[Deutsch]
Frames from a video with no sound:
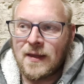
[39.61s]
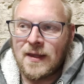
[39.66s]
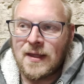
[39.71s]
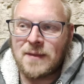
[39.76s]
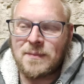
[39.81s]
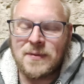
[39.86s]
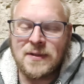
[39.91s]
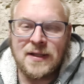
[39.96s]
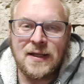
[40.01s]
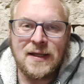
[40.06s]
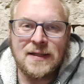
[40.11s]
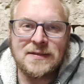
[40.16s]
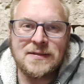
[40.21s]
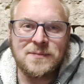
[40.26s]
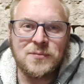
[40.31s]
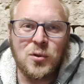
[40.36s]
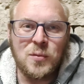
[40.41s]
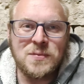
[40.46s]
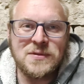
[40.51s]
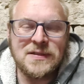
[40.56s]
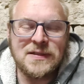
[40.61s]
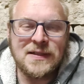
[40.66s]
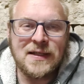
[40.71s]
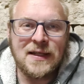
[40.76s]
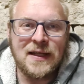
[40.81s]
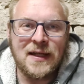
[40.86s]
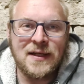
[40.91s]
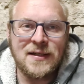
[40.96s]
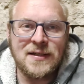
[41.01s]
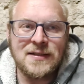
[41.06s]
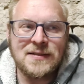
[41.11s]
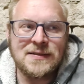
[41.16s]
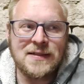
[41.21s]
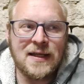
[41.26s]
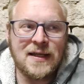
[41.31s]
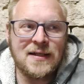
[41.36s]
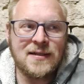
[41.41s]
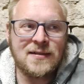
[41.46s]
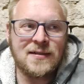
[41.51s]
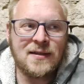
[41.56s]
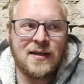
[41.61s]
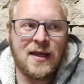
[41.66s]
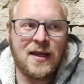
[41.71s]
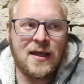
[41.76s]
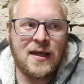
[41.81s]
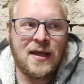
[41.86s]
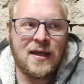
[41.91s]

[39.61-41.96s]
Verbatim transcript: Ich bin ja jetzt in Pupzig gelandet, seit